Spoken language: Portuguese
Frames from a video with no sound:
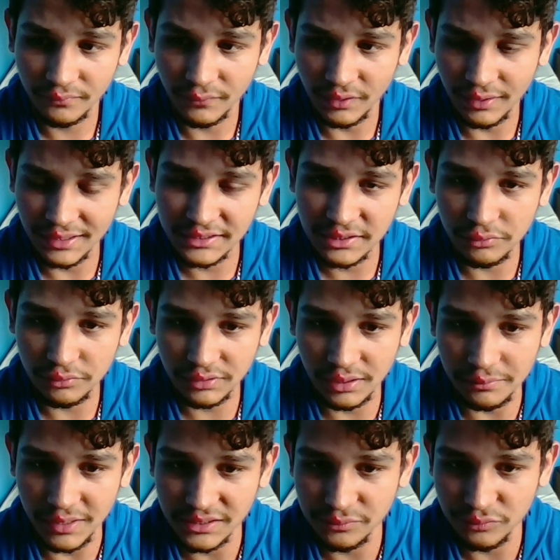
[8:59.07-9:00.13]
acho que não tem
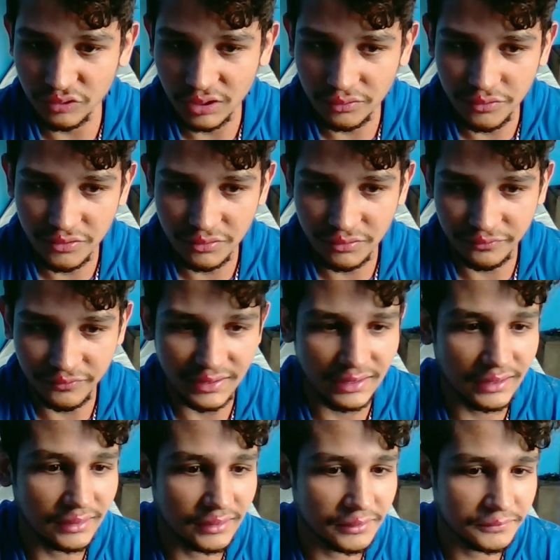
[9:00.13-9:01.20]
mais muita coisa o que
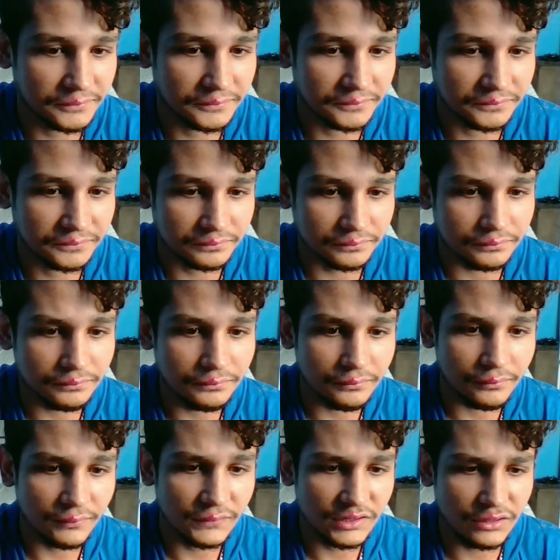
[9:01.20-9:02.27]
falar.
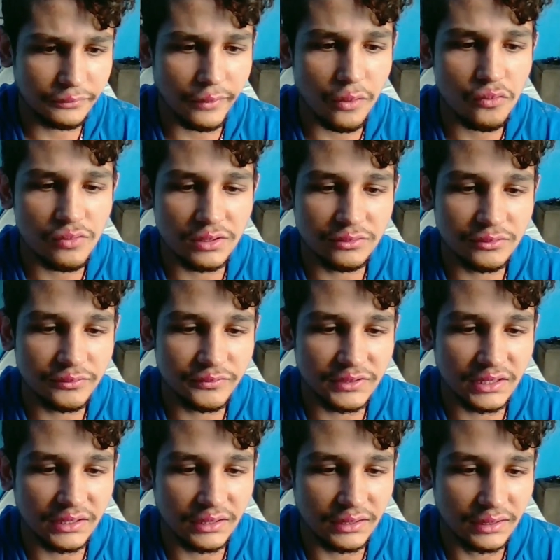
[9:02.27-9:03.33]
Tiver alguma
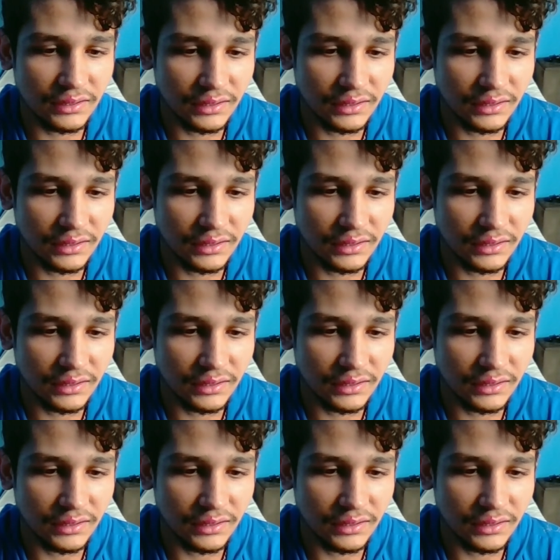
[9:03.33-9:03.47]
dúvida aí,